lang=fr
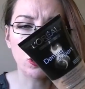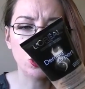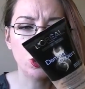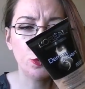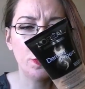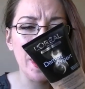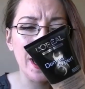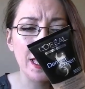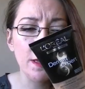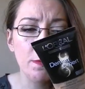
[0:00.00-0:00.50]
Alors je
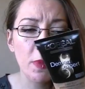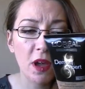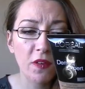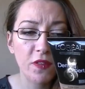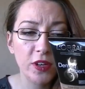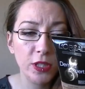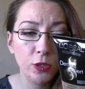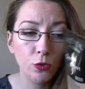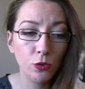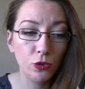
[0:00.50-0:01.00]
suis pas
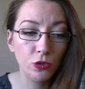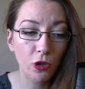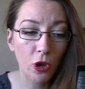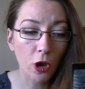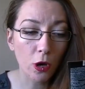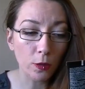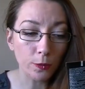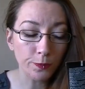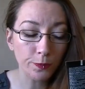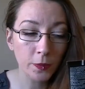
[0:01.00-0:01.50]
hyper fan de
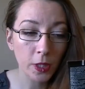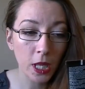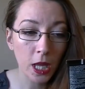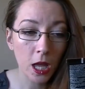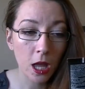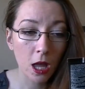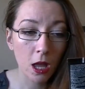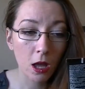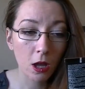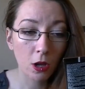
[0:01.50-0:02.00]
l'odeur.
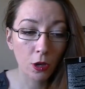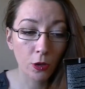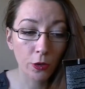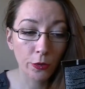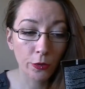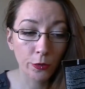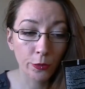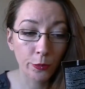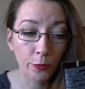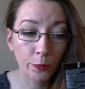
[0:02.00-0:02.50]

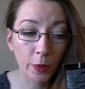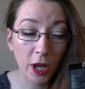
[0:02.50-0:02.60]
Euh,